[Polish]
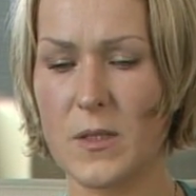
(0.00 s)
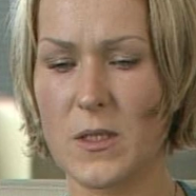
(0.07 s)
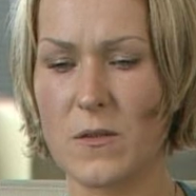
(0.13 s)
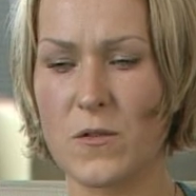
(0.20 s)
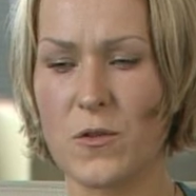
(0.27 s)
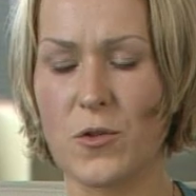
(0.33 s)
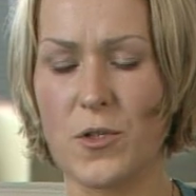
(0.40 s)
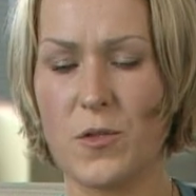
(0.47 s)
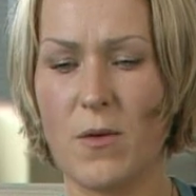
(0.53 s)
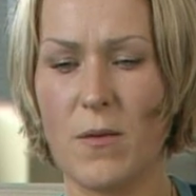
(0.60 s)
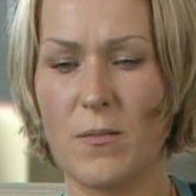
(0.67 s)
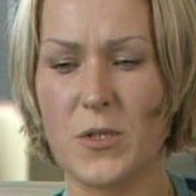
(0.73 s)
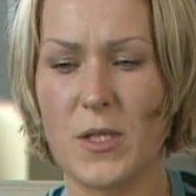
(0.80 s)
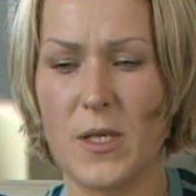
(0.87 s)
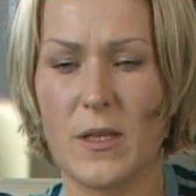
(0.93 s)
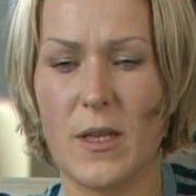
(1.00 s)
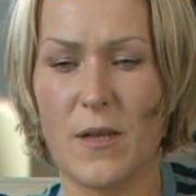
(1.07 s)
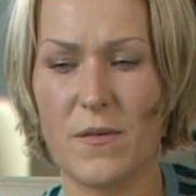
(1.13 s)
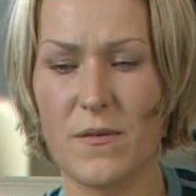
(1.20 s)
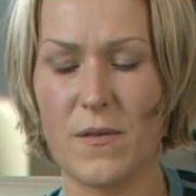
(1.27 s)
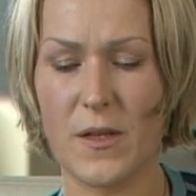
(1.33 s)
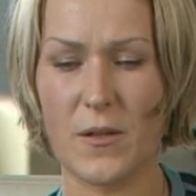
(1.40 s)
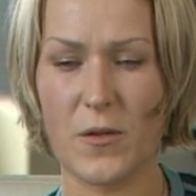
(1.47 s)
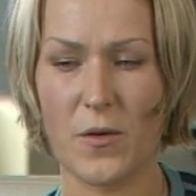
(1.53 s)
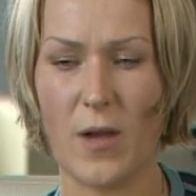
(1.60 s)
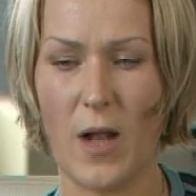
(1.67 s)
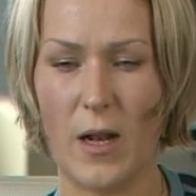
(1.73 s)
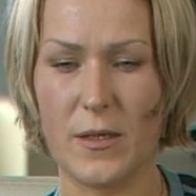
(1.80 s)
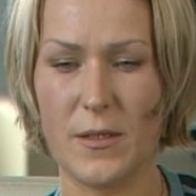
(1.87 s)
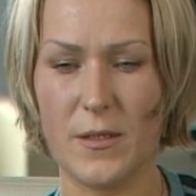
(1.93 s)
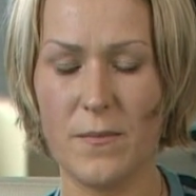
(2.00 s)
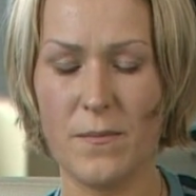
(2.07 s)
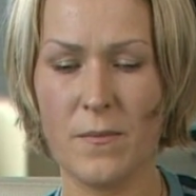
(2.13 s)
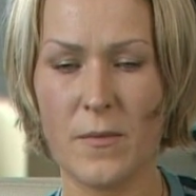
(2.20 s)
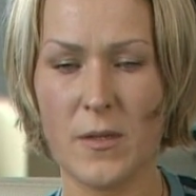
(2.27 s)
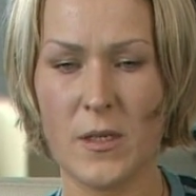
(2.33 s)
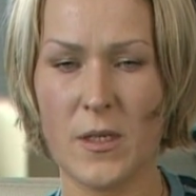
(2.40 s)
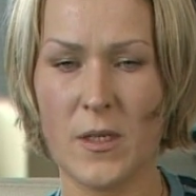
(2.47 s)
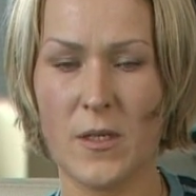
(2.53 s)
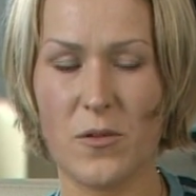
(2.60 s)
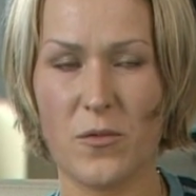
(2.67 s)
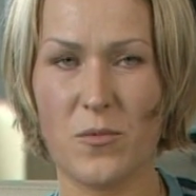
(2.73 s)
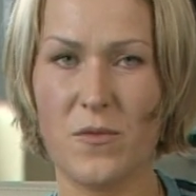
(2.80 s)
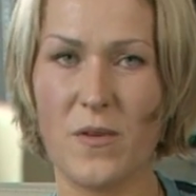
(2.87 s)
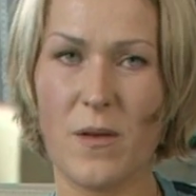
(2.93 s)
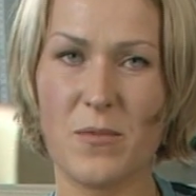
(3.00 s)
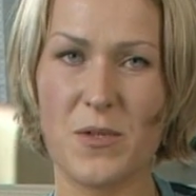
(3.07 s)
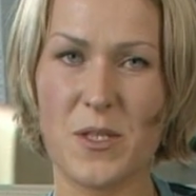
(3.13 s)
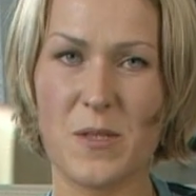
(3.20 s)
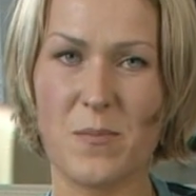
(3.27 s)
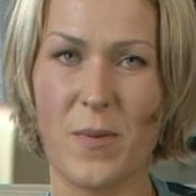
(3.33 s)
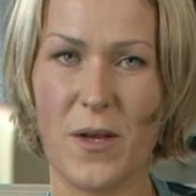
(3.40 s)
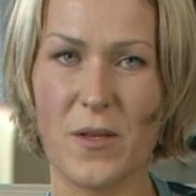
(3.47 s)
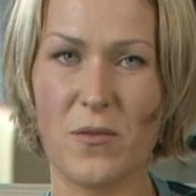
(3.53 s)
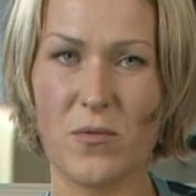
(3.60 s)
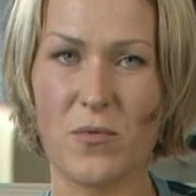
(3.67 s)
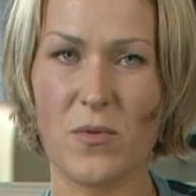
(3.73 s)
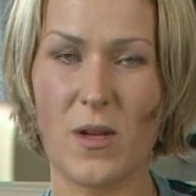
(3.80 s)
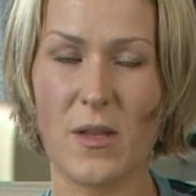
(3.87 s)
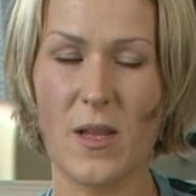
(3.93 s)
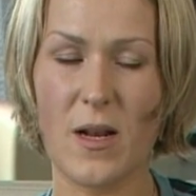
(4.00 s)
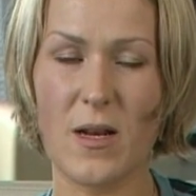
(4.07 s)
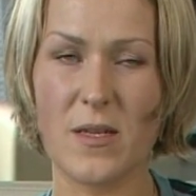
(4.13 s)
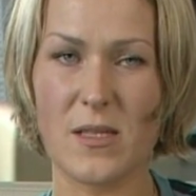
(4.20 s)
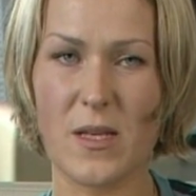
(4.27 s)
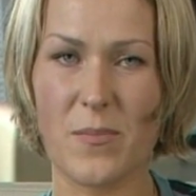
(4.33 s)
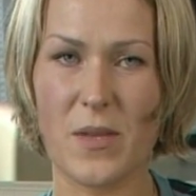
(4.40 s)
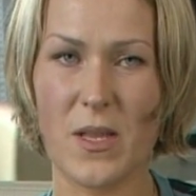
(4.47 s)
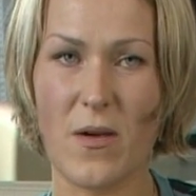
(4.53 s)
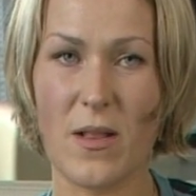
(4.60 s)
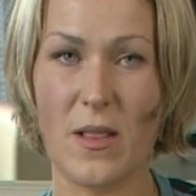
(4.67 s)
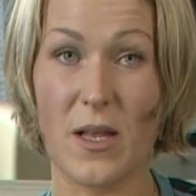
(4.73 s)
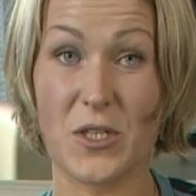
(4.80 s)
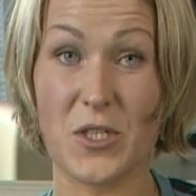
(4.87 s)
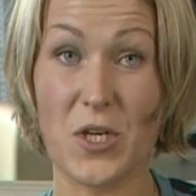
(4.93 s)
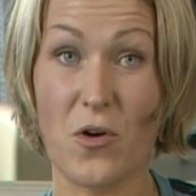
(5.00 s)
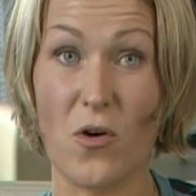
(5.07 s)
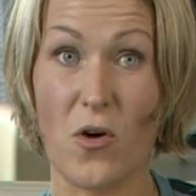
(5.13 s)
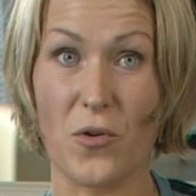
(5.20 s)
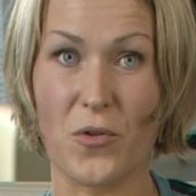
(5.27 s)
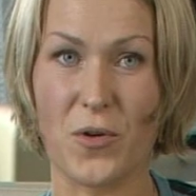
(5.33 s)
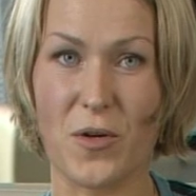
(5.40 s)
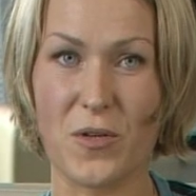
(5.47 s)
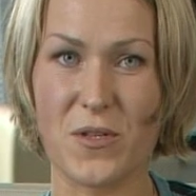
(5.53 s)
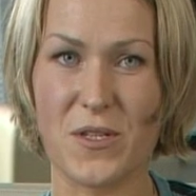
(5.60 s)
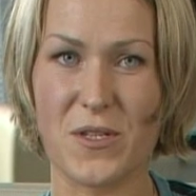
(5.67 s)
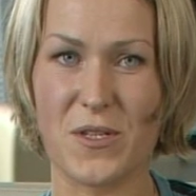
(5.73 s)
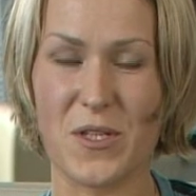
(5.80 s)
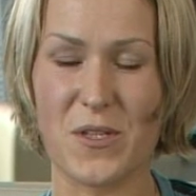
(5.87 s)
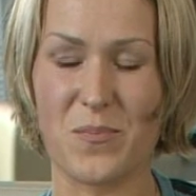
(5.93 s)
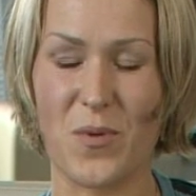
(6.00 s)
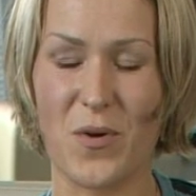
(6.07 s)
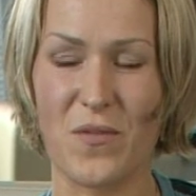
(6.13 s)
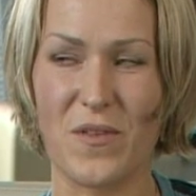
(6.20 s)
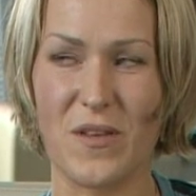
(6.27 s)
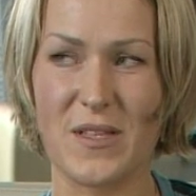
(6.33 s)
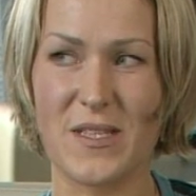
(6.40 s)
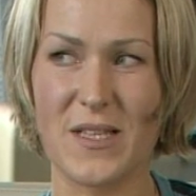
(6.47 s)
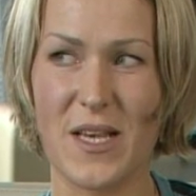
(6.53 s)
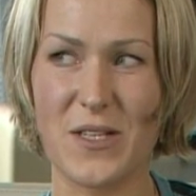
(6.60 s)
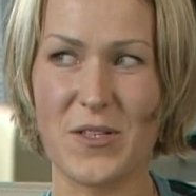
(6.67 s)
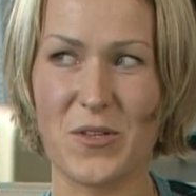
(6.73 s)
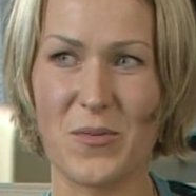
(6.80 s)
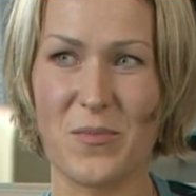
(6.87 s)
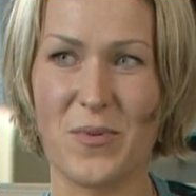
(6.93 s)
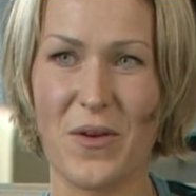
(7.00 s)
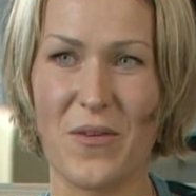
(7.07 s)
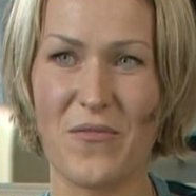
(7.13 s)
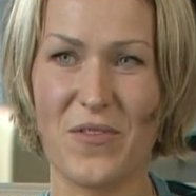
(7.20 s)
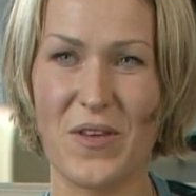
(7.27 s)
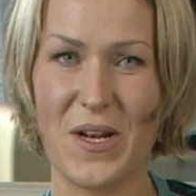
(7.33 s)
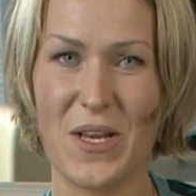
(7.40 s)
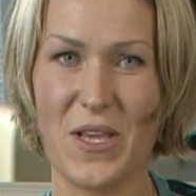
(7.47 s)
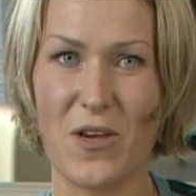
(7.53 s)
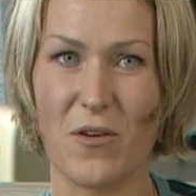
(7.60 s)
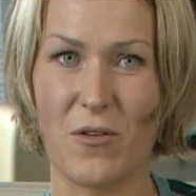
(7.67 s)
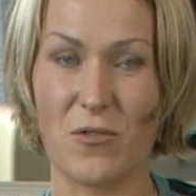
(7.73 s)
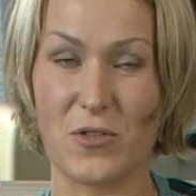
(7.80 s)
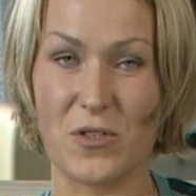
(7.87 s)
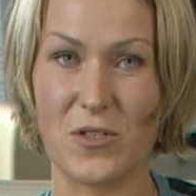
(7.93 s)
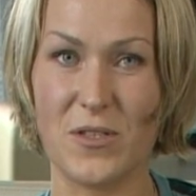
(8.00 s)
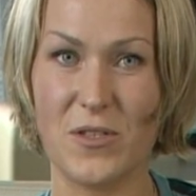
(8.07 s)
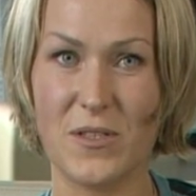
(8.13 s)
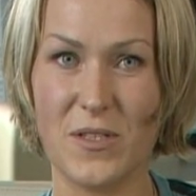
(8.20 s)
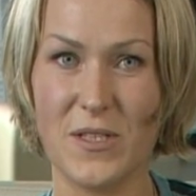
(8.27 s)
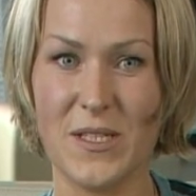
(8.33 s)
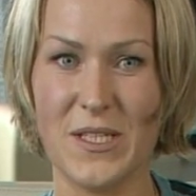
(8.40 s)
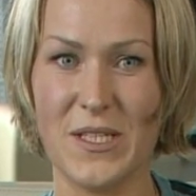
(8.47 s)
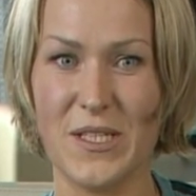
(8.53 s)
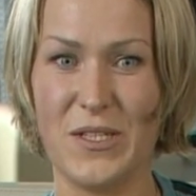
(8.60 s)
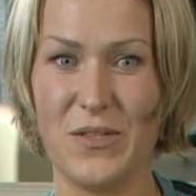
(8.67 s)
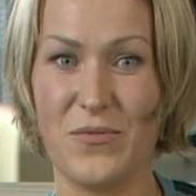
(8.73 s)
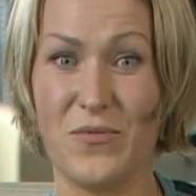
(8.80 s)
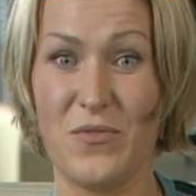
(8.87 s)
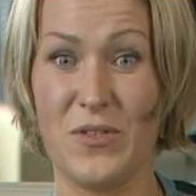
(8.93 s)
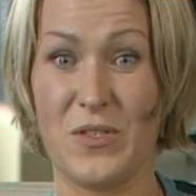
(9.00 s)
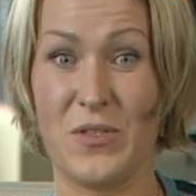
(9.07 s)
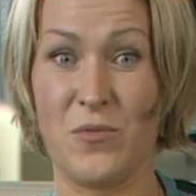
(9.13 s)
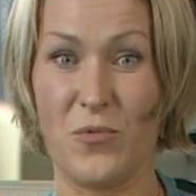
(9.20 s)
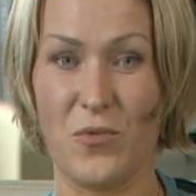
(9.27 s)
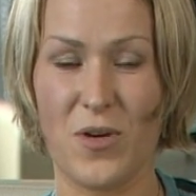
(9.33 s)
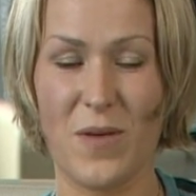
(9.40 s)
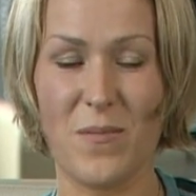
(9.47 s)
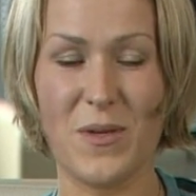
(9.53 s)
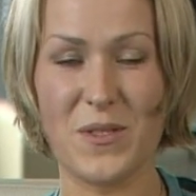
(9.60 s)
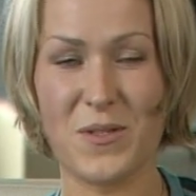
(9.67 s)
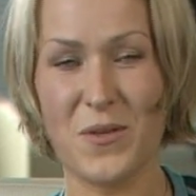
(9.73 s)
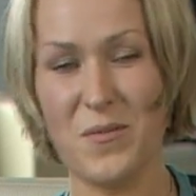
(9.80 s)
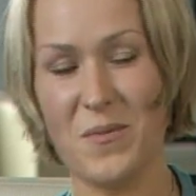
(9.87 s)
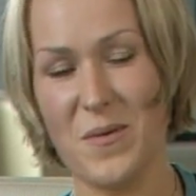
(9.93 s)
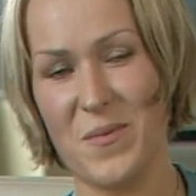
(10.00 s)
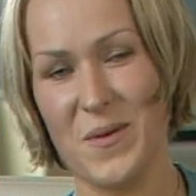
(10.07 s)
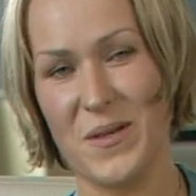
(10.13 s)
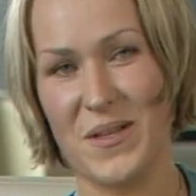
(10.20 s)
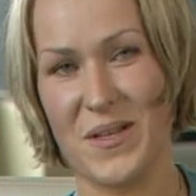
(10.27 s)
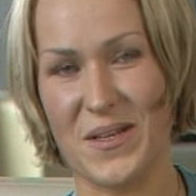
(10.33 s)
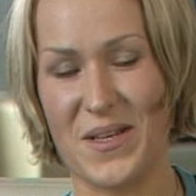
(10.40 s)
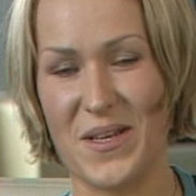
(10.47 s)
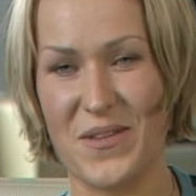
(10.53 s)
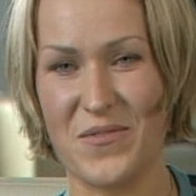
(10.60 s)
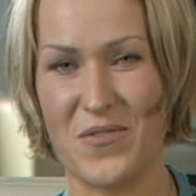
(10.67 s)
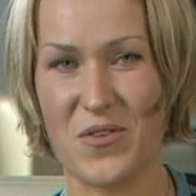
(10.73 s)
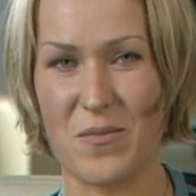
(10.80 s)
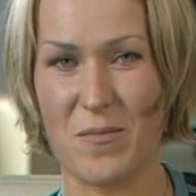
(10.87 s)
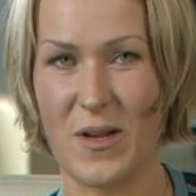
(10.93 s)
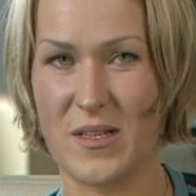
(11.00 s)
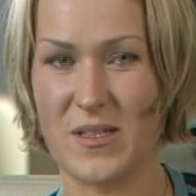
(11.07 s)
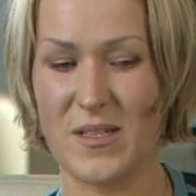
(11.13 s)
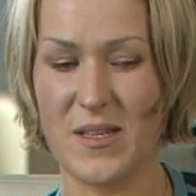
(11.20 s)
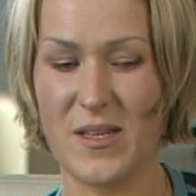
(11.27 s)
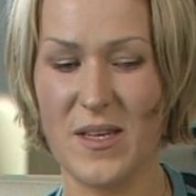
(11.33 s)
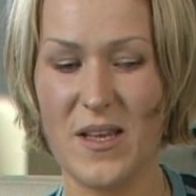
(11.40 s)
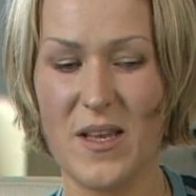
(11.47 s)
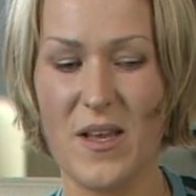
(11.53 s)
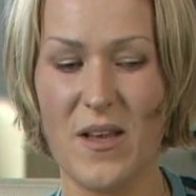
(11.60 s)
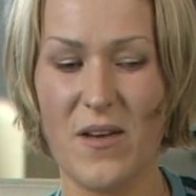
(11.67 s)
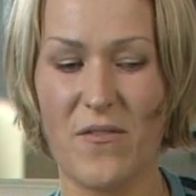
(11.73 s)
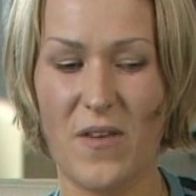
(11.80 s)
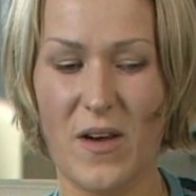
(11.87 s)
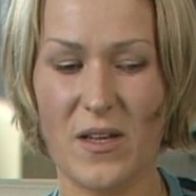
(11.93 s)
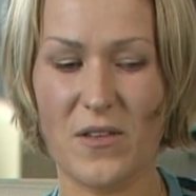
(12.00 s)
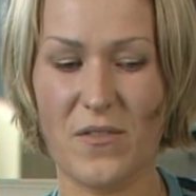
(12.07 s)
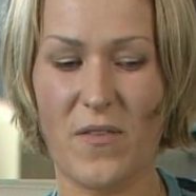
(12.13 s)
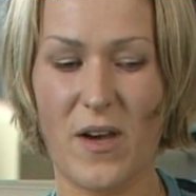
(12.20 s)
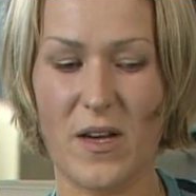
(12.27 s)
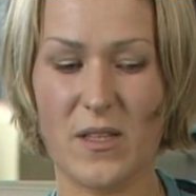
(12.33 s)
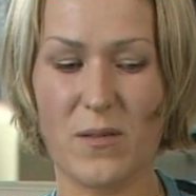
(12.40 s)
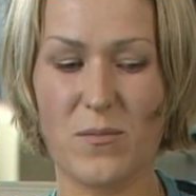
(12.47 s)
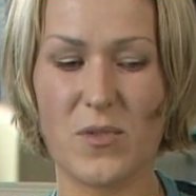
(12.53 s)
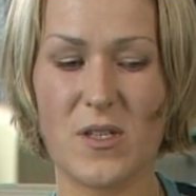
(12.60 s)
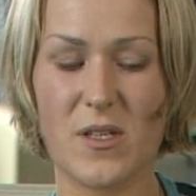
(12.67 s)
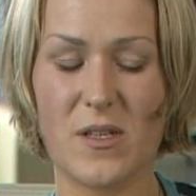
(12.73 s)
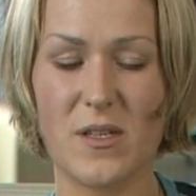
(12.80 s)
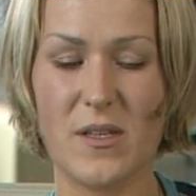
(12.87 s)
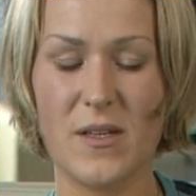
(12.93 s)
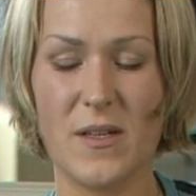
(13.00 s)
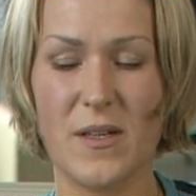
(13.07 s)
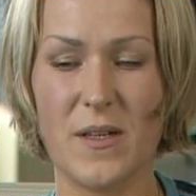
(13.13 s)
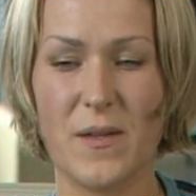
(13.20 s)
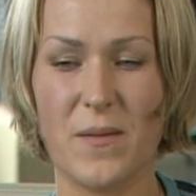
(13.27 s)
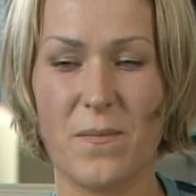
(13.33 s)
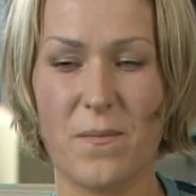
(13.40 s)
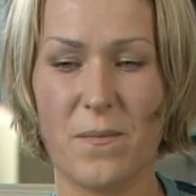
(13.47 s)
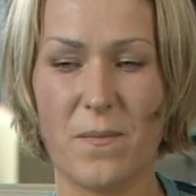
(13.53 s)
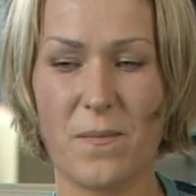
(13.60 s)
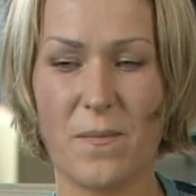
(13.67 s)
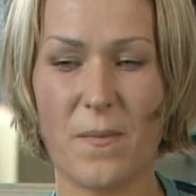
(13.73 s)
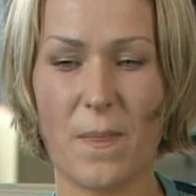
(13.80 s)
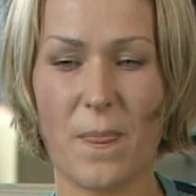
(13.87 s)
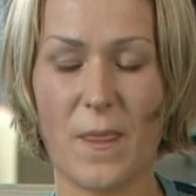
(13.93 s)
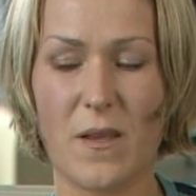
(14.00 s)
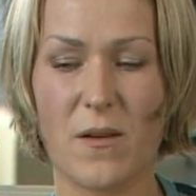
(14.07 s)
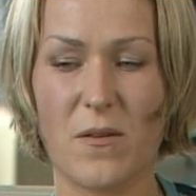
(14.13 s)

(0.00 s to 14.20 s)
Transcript: zgodziłam się na wywiad do gali, umówiłam się z panią, która nagle zapytała, dlaczego odchodzę z zespołu, więc ja zrobiłam wielkie oczy i mówię, słucham, a skąd ma pani takie informacje? Fakt faktem, że mm,